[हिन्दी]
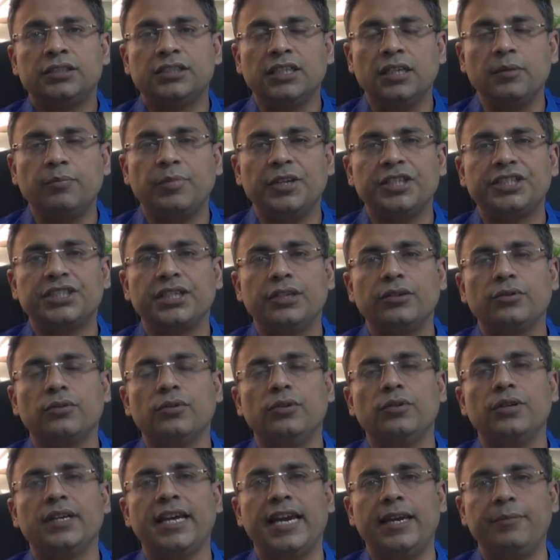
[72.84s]
जिन पेशेंट
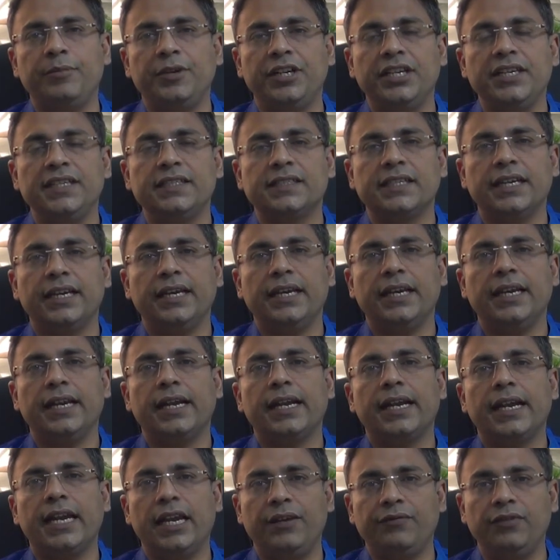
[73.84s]
को डायबिटीज़ है
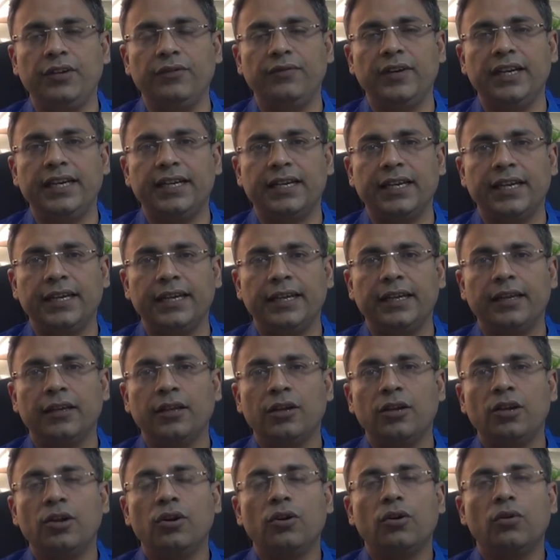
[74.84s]
हैवी वेट है
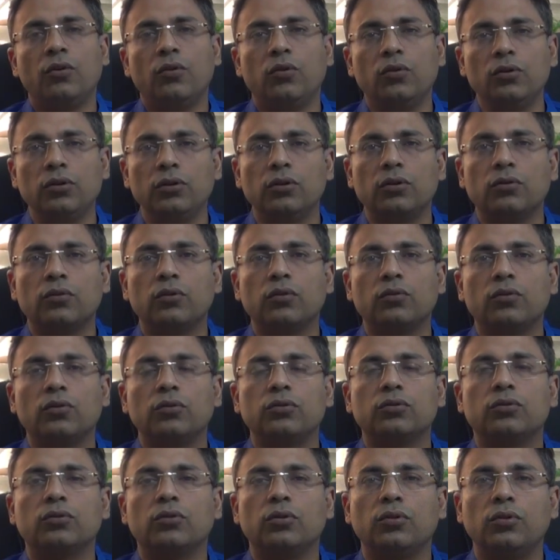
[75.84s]
उन लोगों
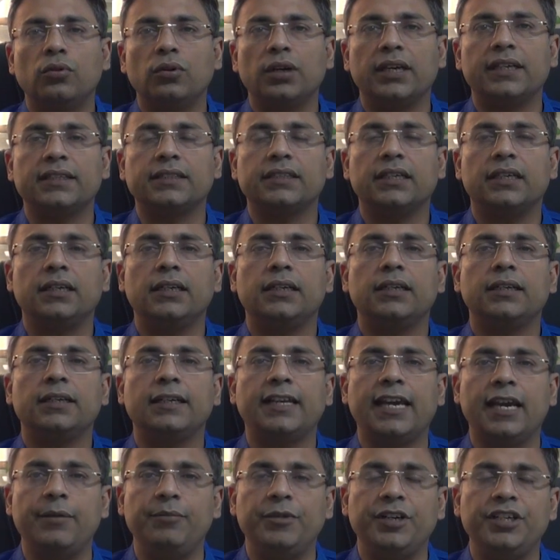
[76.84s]
को थोड़ा सा
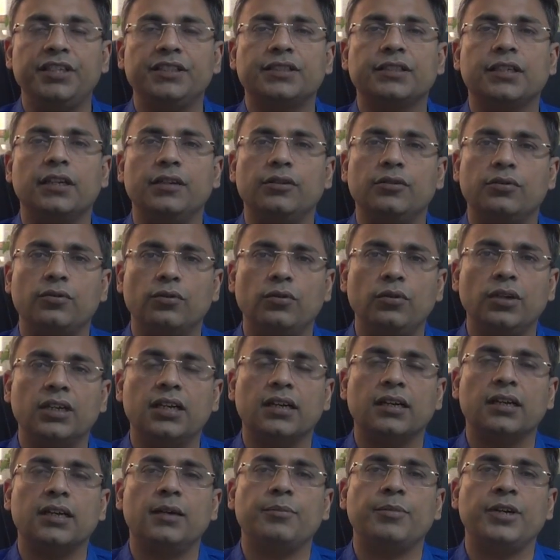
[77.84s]
डायबिटीज़ कंट्रोल
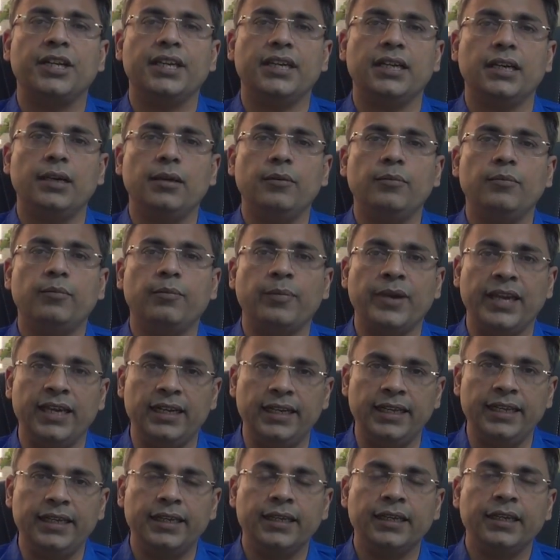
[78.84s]
करना पड़ेगा
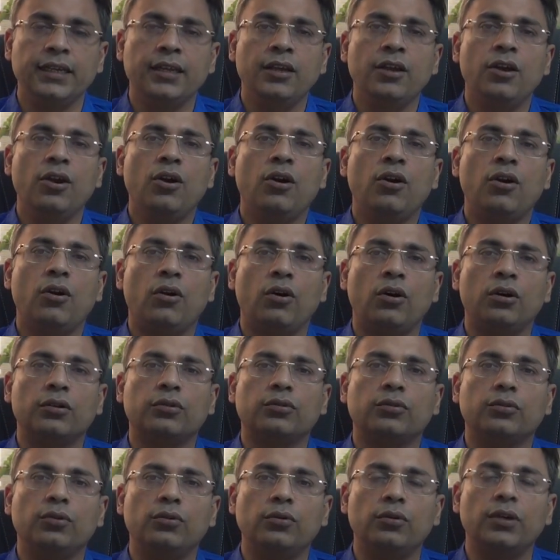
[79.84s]
पहले
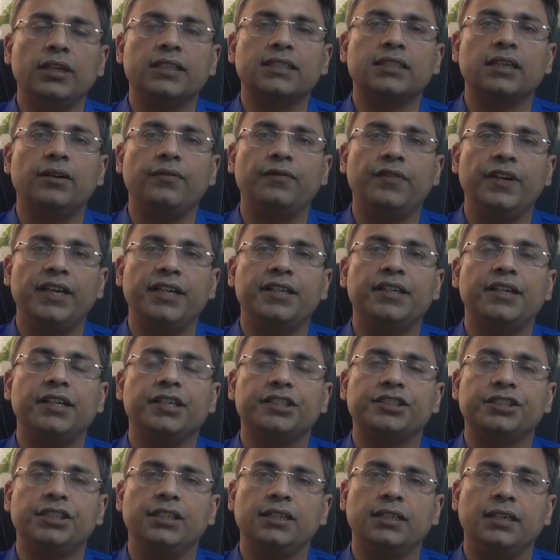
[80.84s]
और थोड़ा सा वेट
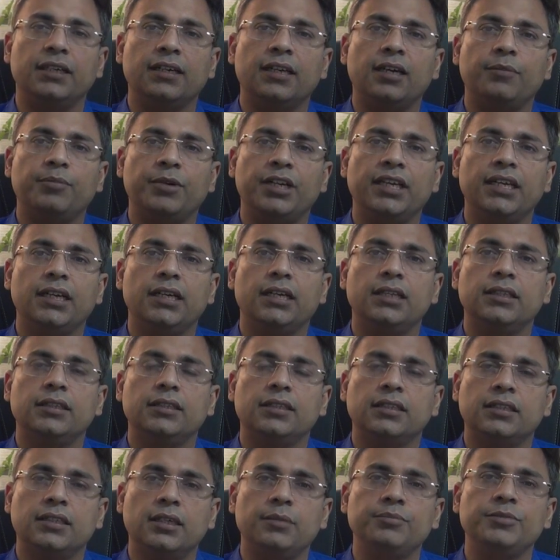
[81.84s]
रिडक्शन करना पड़ेगा
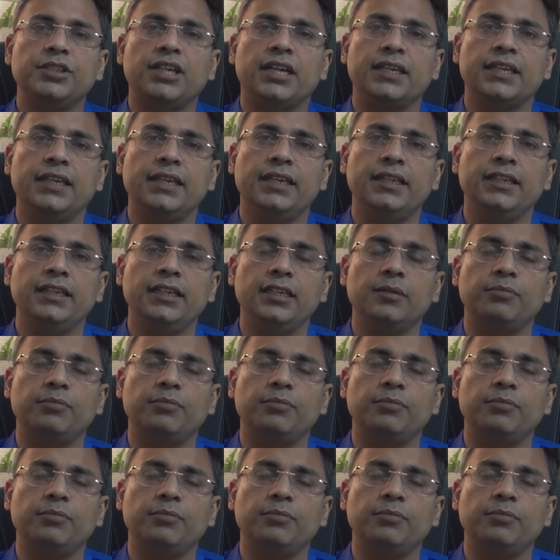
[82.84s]
तब जाके नी